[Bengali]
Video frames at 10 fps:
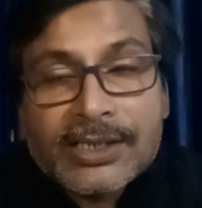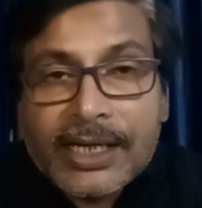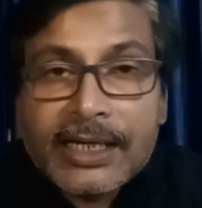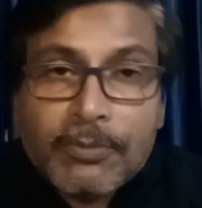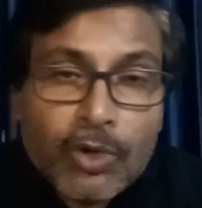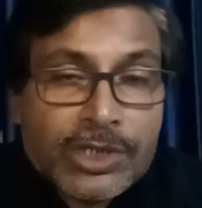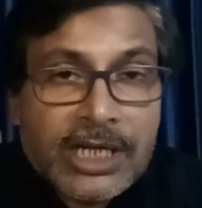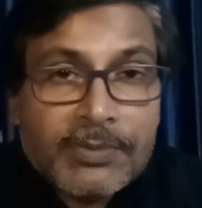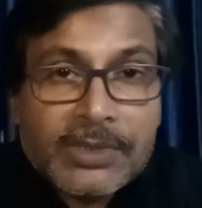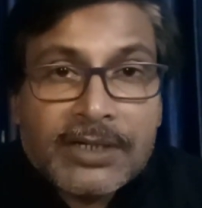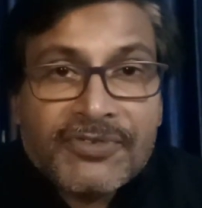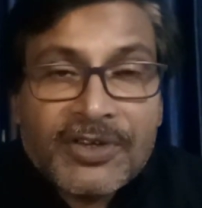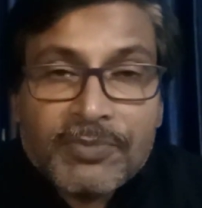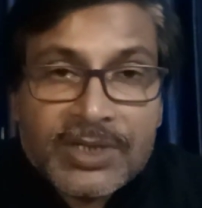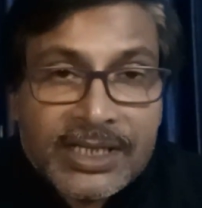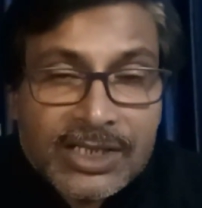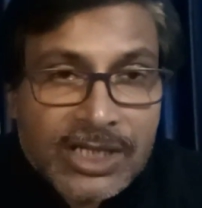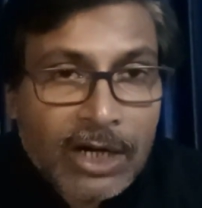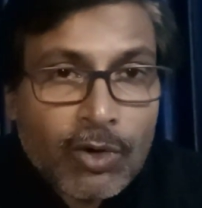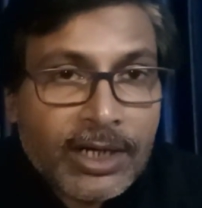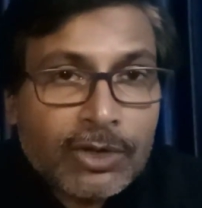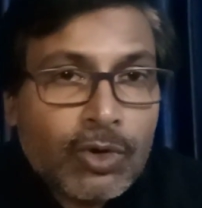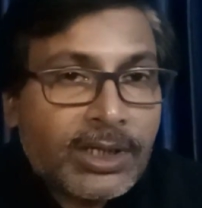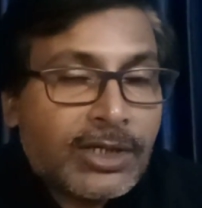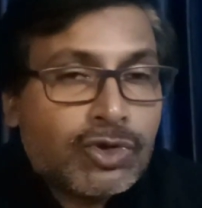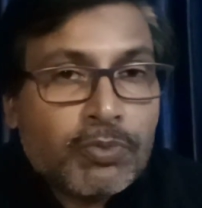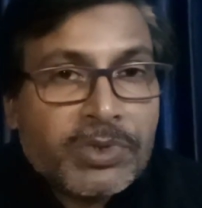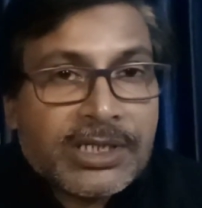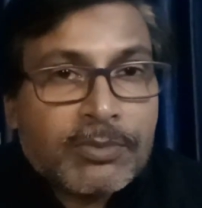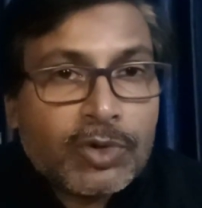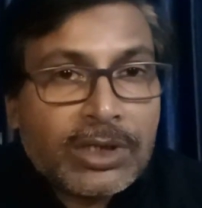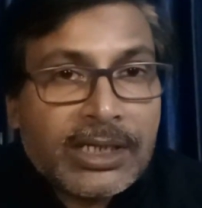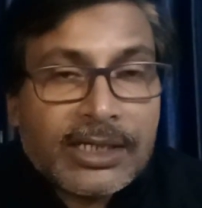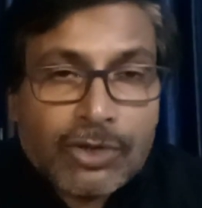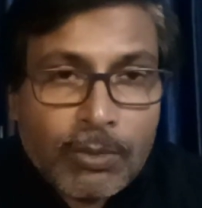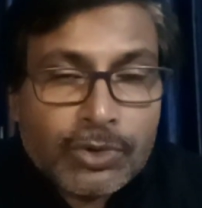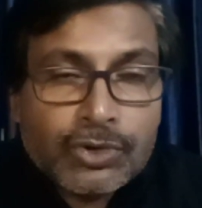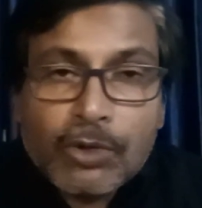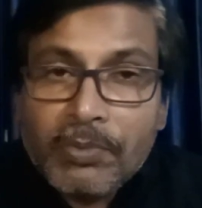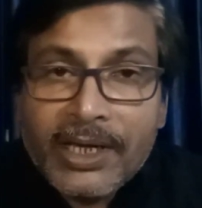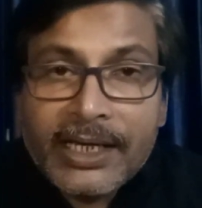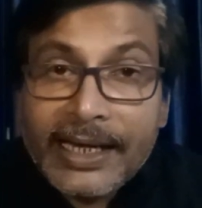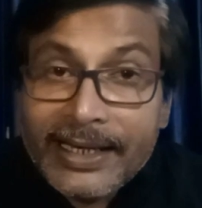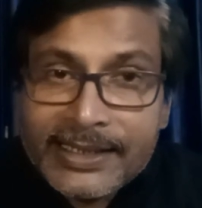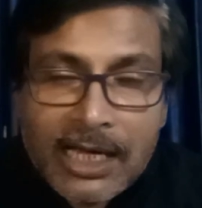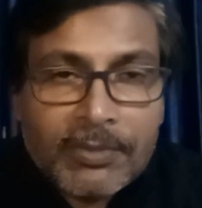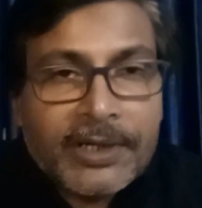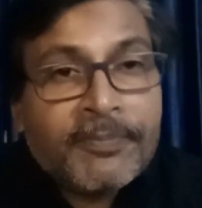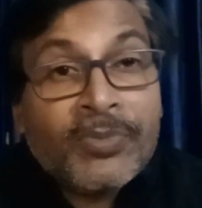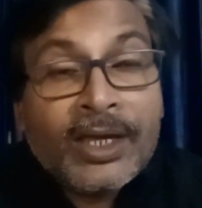সেখানে বলেছিলাম যে ফিফটিন জানুয়ারি দু হাজার মধ্যে সমস্ত মেঘ কেটে যাবে